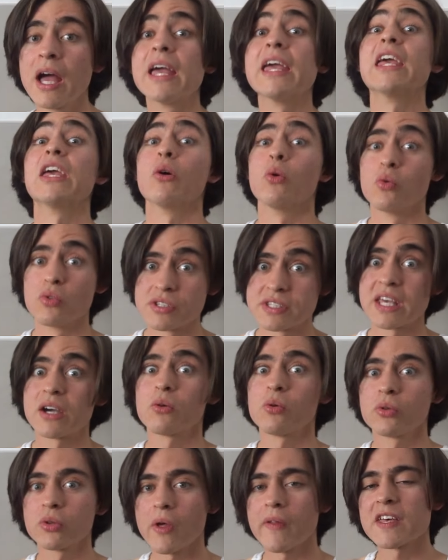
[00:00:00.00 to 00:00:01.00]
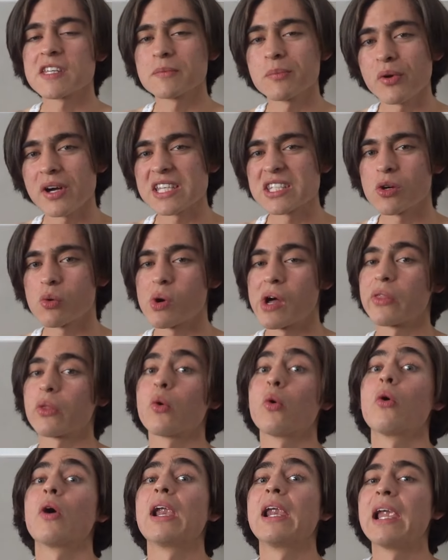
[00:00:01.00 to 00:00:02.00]
Y un segundo después
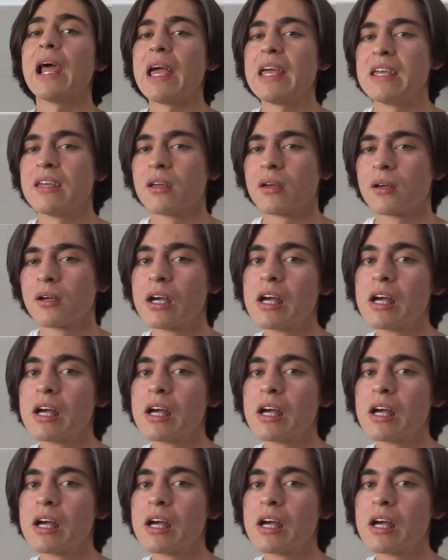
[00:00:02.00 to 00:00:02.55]
cuando leí.